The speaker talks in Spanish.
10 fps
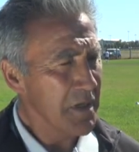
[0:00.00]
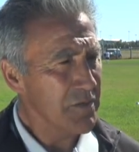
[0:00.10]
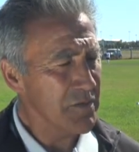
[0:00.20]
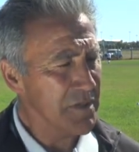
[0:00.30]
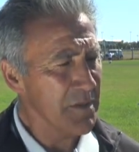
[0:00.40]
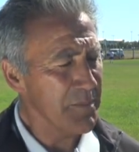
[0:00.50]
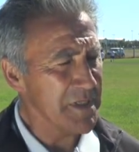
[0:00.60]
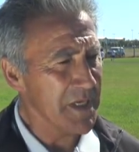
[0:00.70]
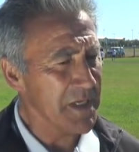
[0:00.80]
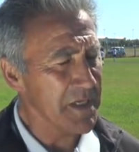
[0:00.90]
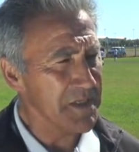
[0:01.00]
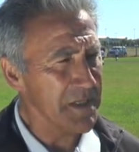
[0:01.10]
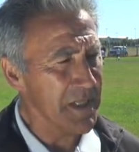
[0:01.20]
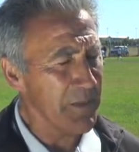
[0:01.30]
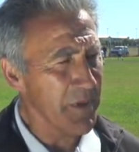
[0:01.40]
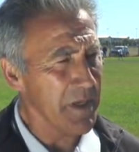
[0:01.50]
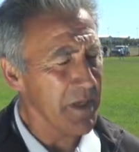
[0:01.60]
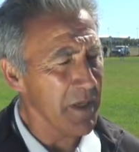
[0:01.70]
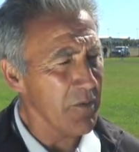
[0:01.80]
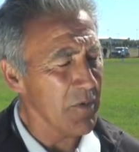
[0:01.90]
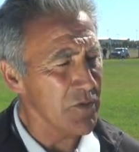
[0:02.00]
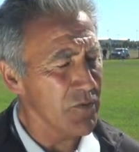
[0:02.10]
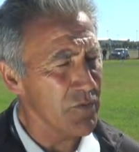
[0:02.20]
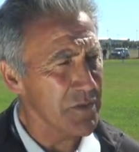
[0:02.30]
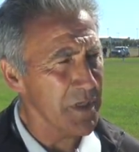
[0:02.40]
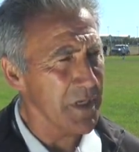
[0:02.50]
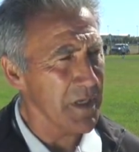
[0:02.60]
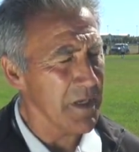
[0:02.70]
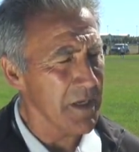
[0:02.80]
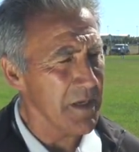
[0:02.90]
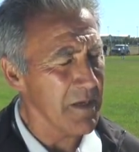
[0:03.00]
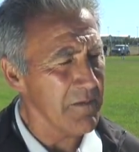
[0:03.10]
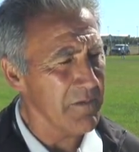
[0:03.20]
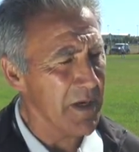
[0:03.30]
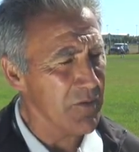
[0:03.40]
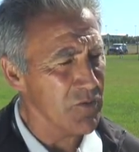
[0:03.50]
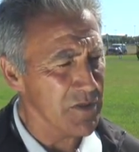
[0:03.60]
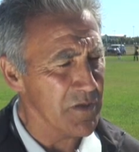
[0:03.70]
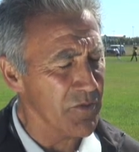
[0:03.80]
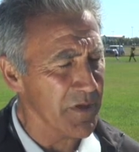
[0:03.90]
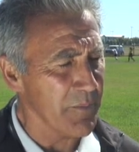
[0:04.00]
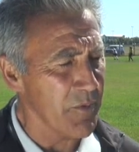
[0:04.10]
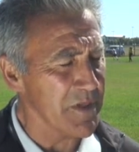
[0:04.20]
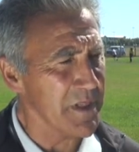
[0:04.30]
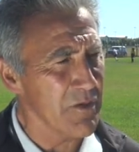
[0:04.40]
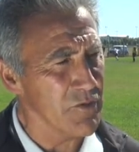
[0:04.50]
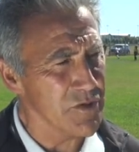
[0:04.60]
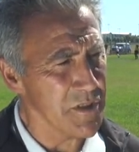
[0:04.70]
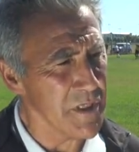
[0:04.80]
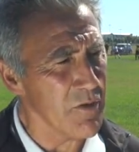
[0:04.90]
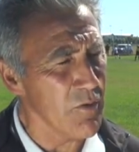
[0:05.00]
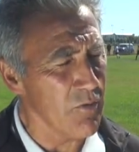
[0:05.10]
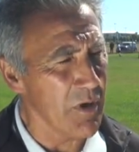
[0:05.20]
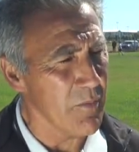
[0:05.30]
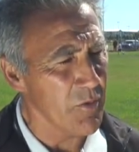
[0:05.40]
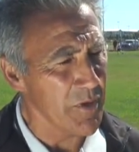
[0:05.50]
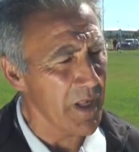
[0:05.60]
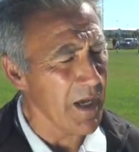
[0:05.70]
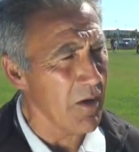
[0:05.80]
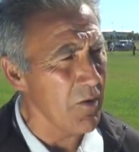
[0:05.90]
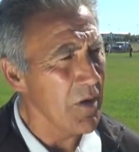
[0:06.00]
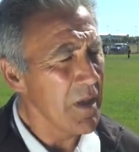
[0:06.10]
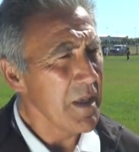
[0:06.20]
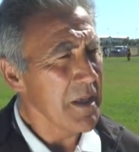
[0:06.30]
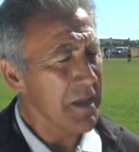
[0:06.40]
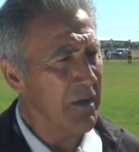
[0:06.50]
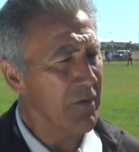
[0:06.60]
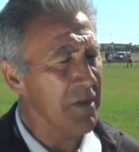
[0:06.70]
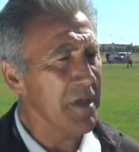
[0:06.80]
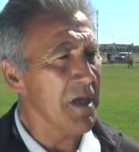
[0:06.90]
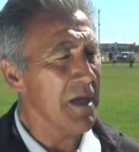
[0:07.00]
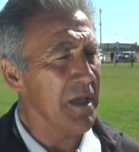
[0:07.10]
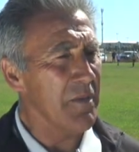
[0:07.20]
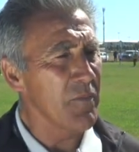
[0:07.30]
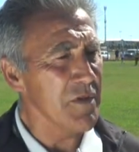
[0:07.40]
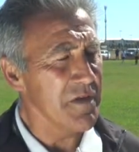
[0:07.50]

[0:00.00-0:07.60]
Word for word: Entonces empezar en esa etapa y cuando usted eh, va encontrando respuestas en los chicos, en los apoderados, que hoy día es muy